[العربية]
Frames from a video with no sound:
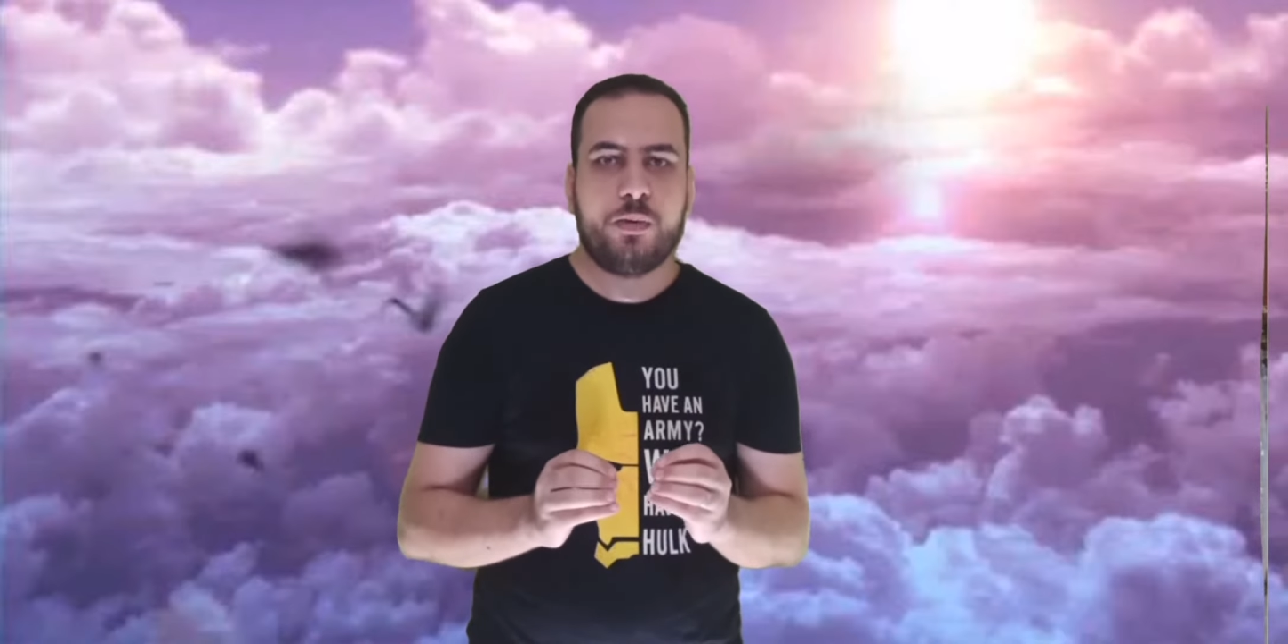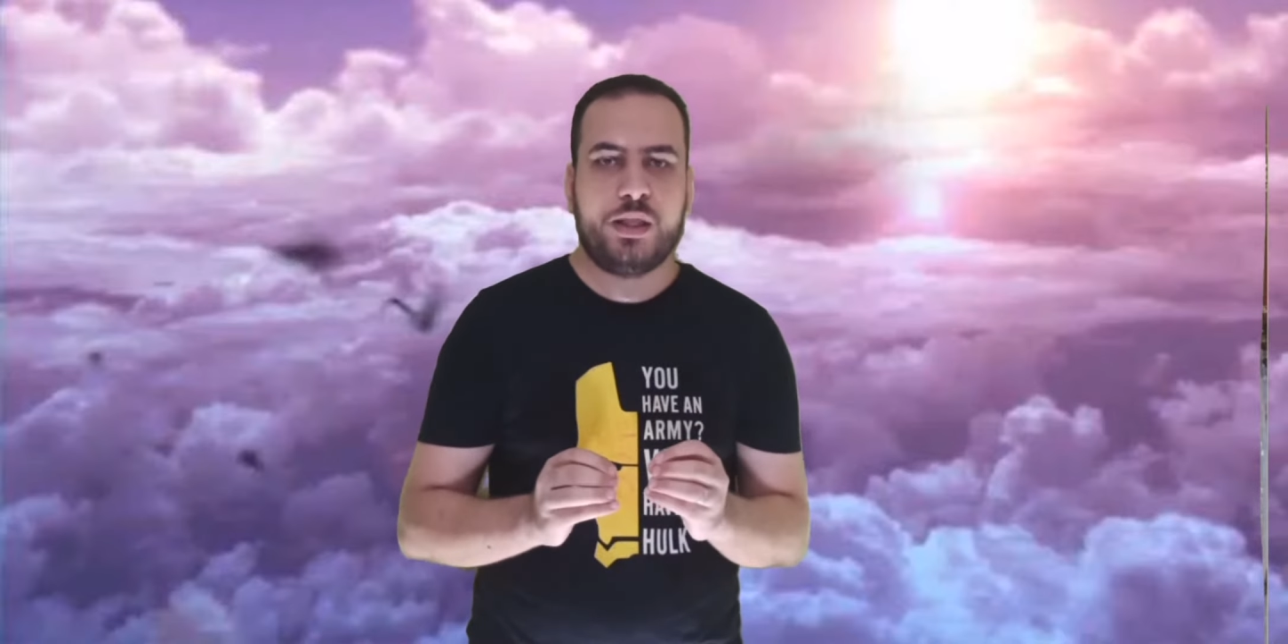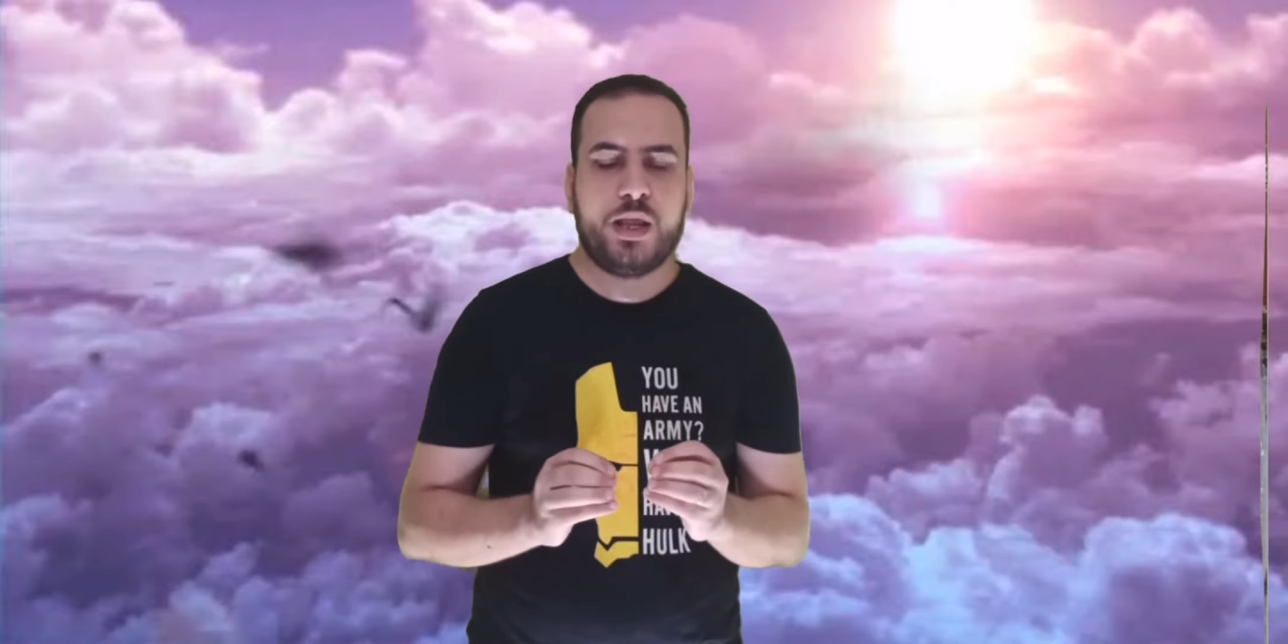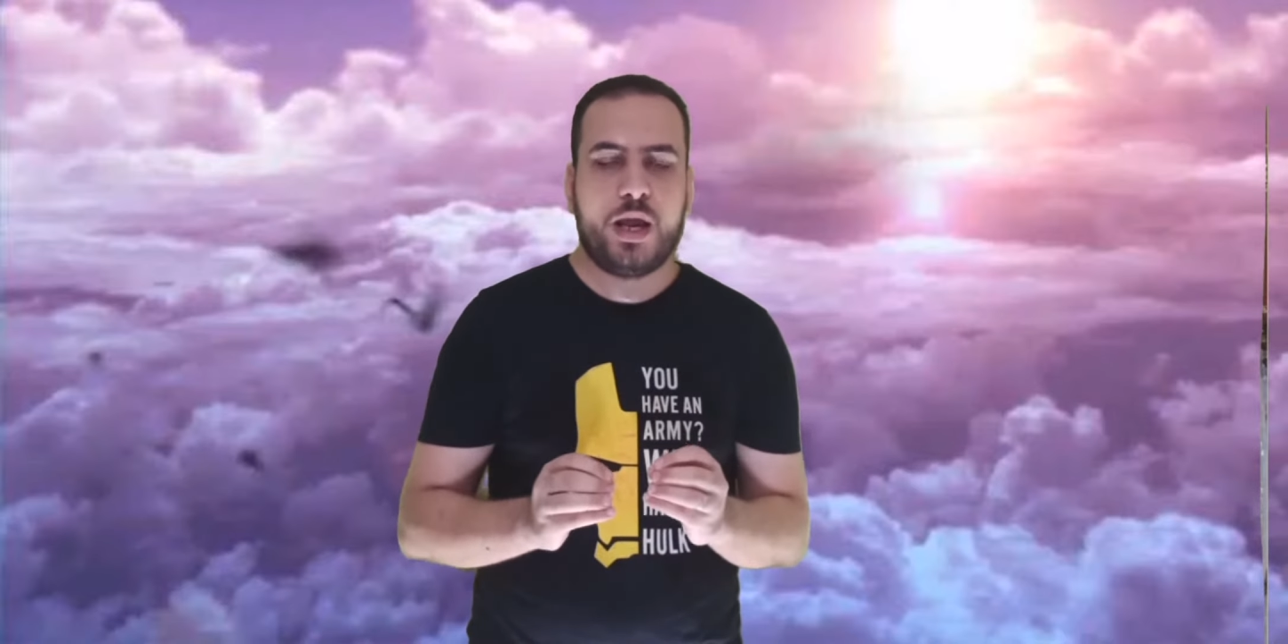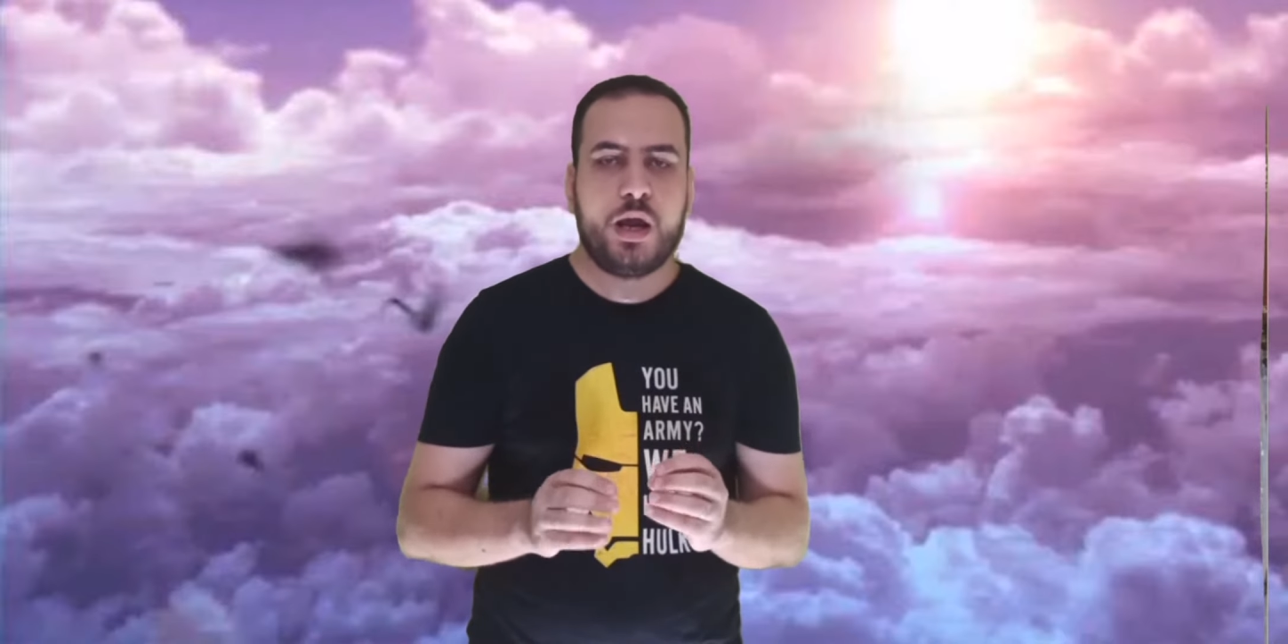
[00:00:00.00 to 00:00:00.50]

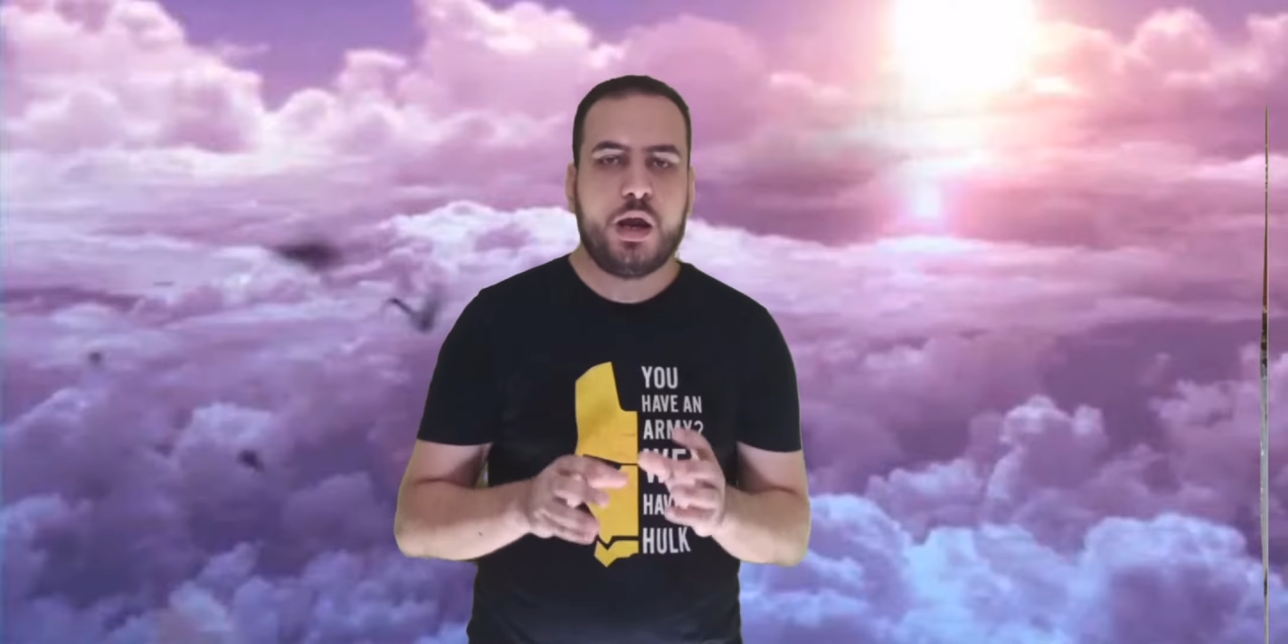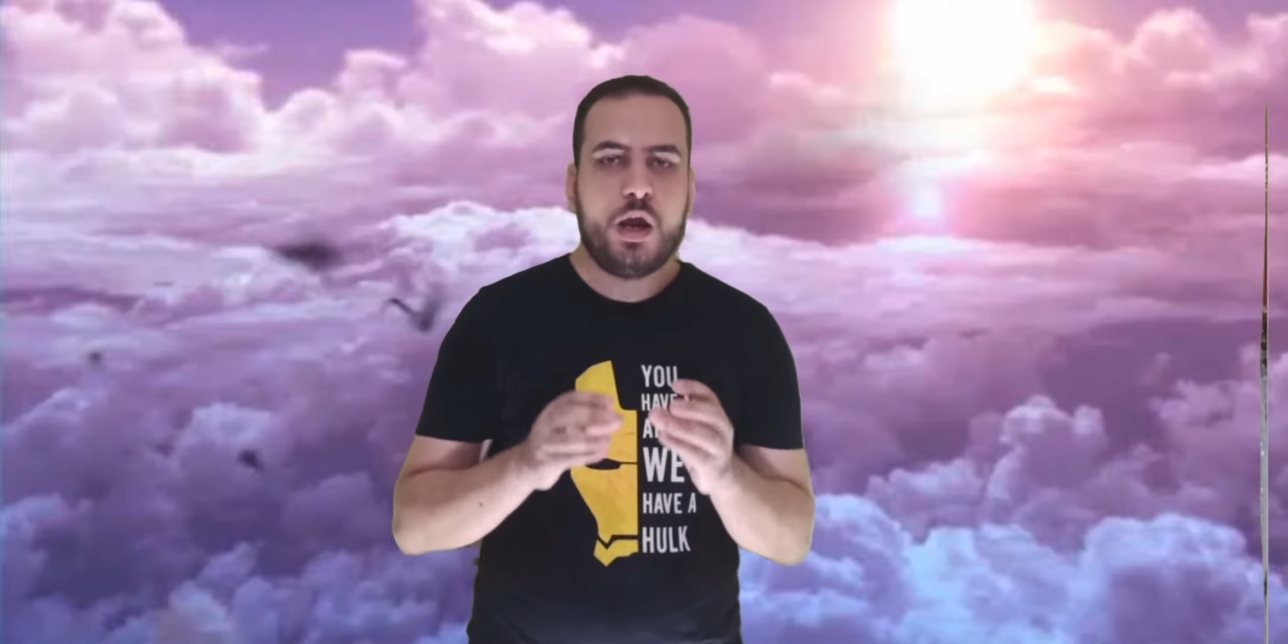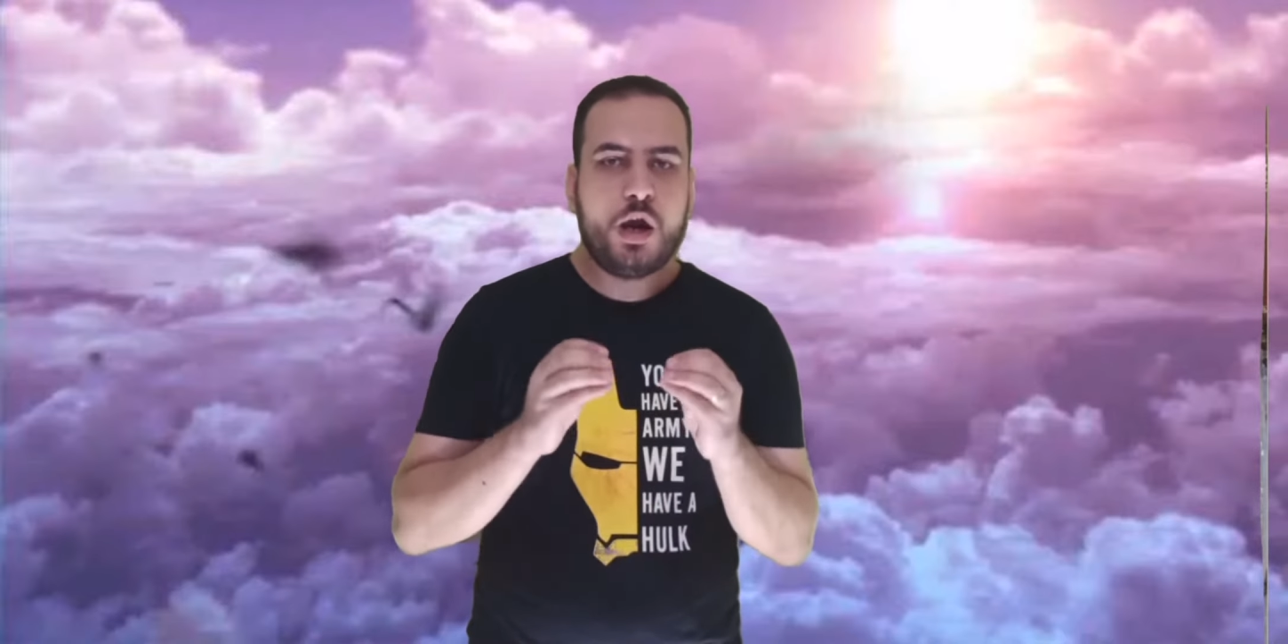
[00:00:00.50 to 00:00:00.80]
منها